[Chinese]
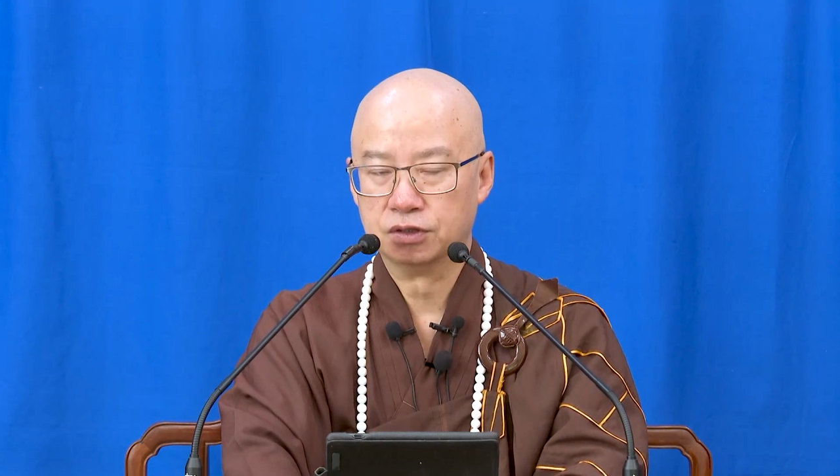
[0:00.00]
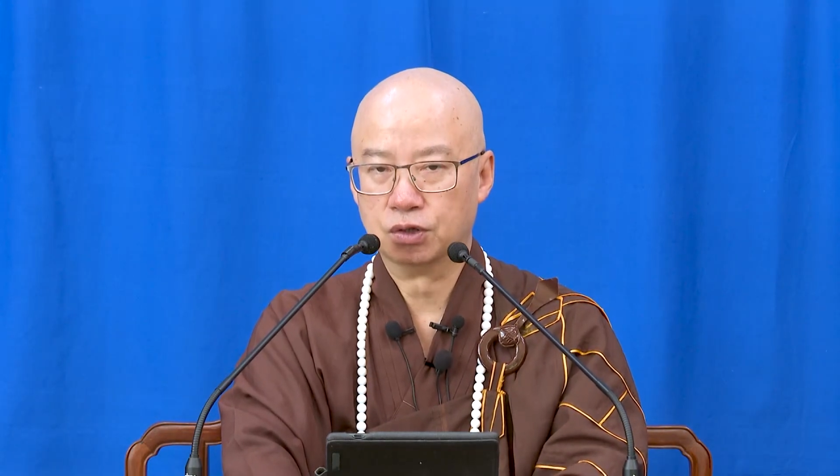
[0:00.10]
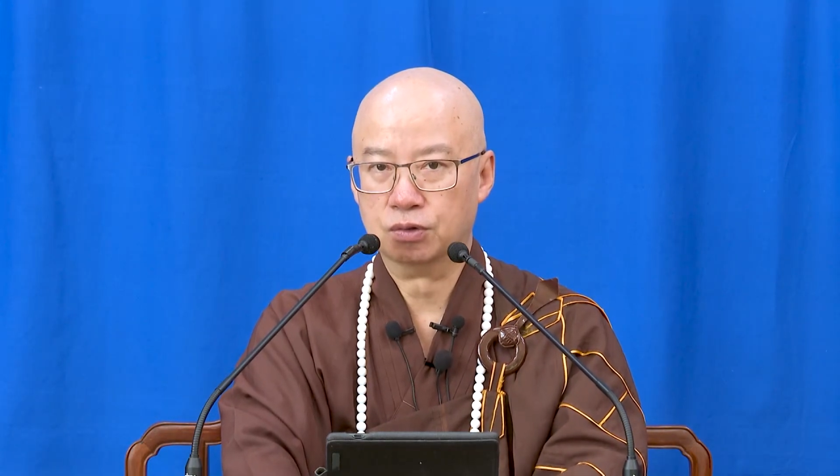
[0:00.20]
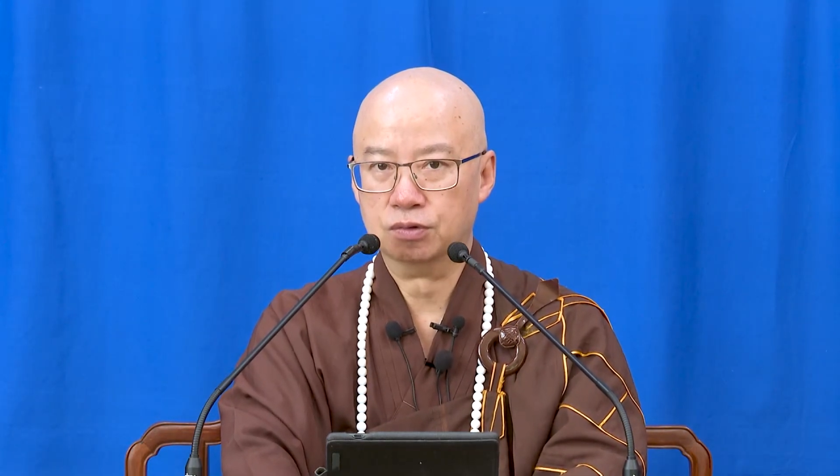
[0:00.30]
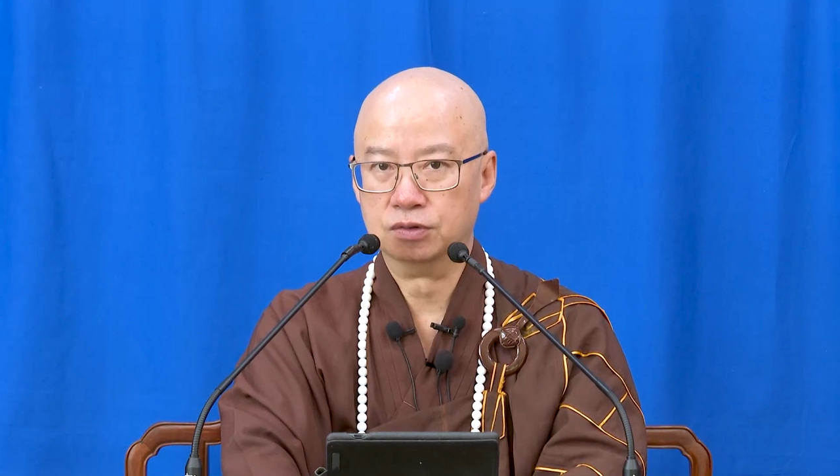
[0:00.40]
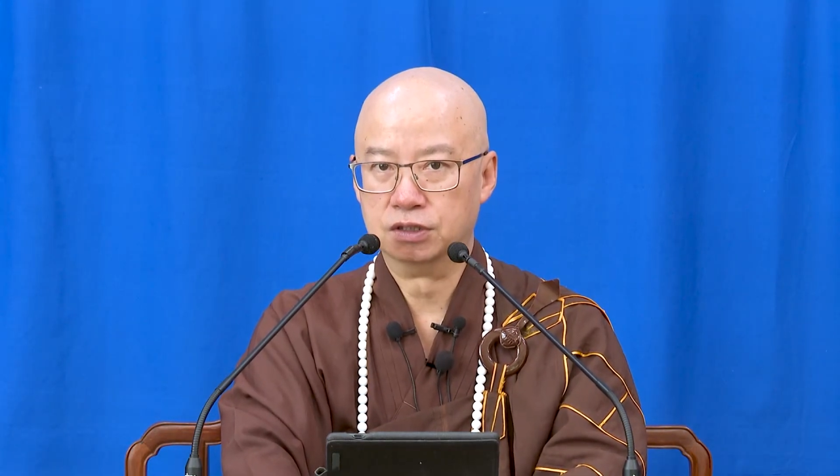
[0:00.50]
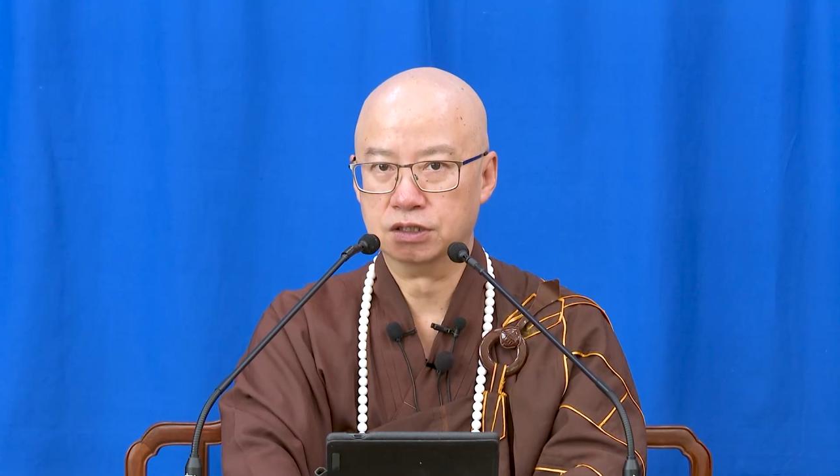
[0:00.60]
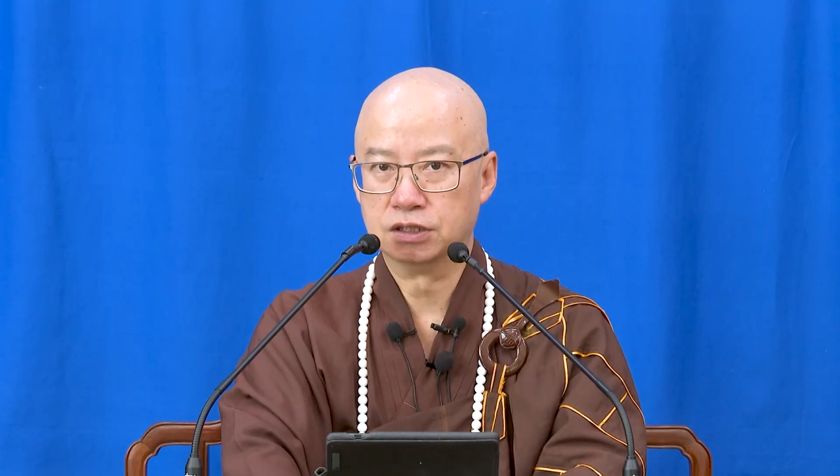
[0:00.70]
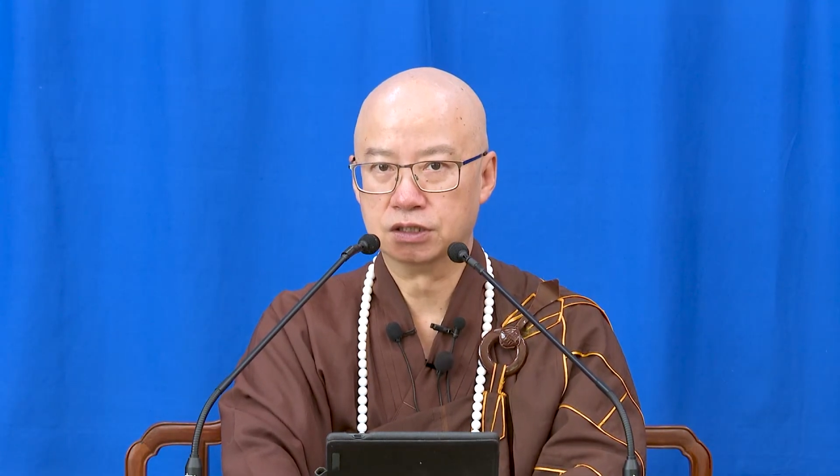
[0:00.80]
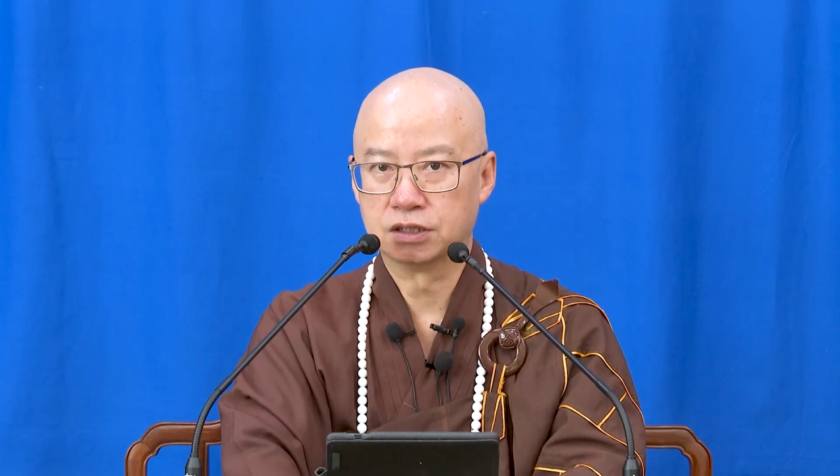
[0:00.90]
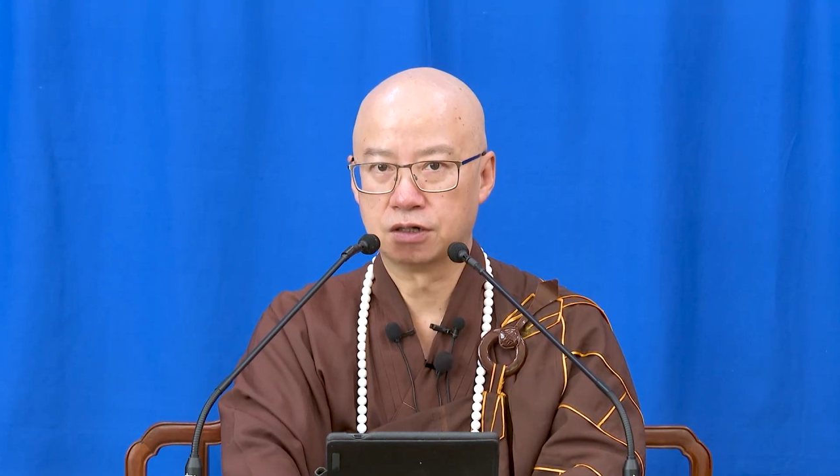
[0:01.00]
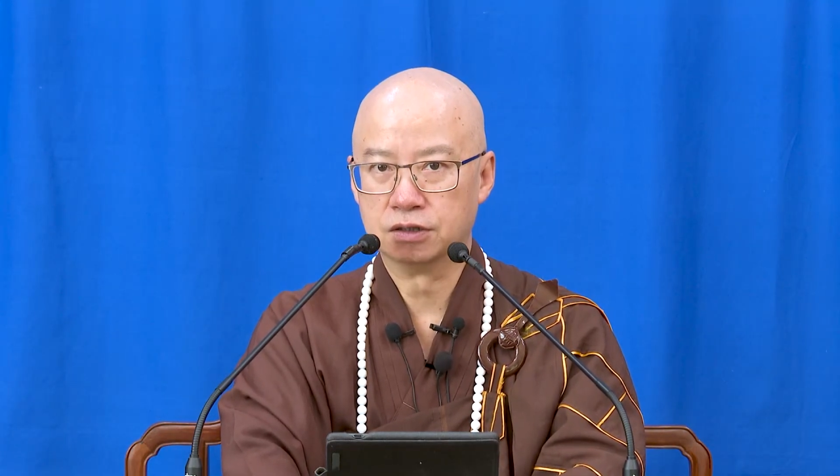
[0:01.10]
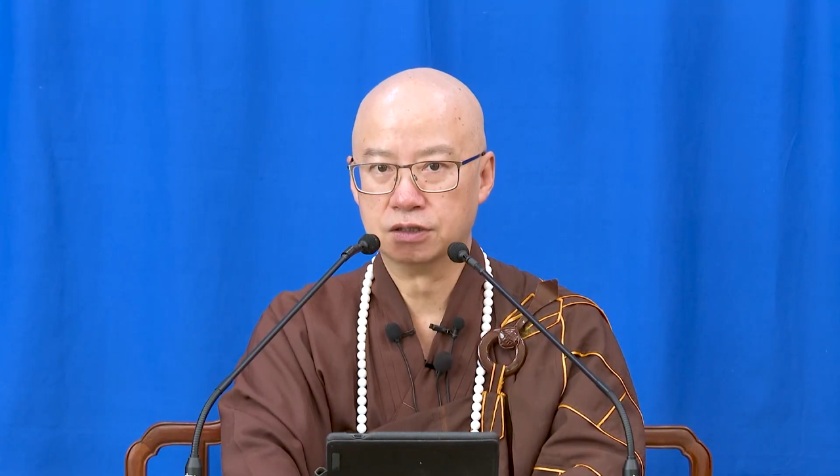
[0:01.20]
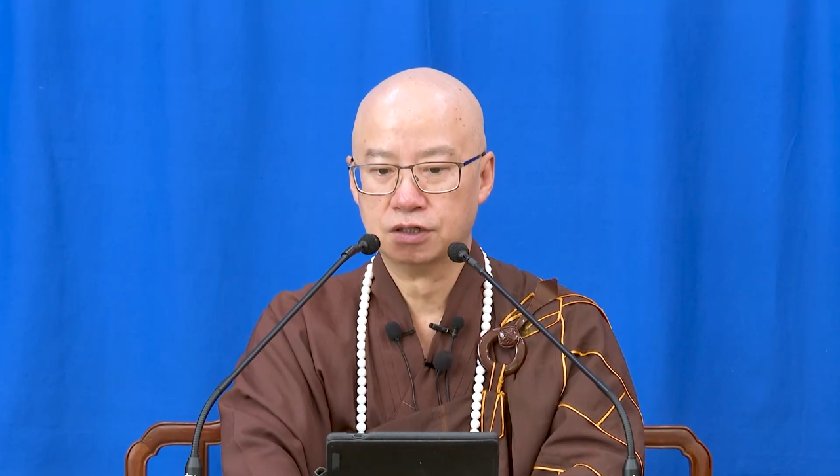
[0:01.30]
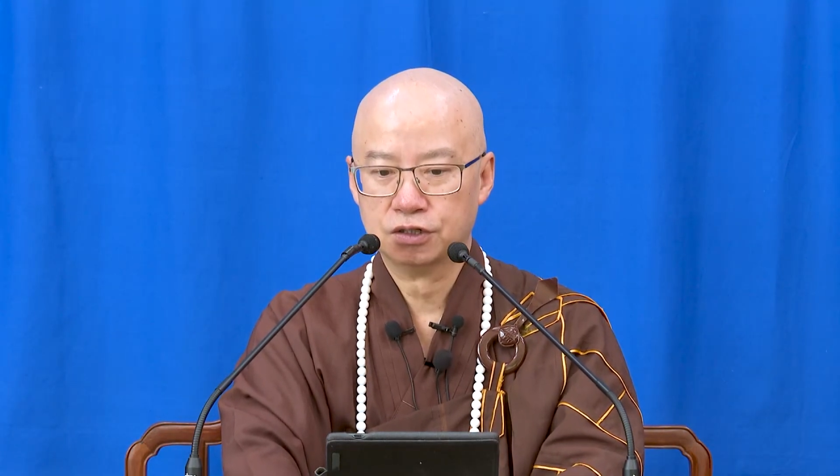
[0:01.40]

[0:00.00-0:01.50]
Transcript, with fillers: 懂得这个道理，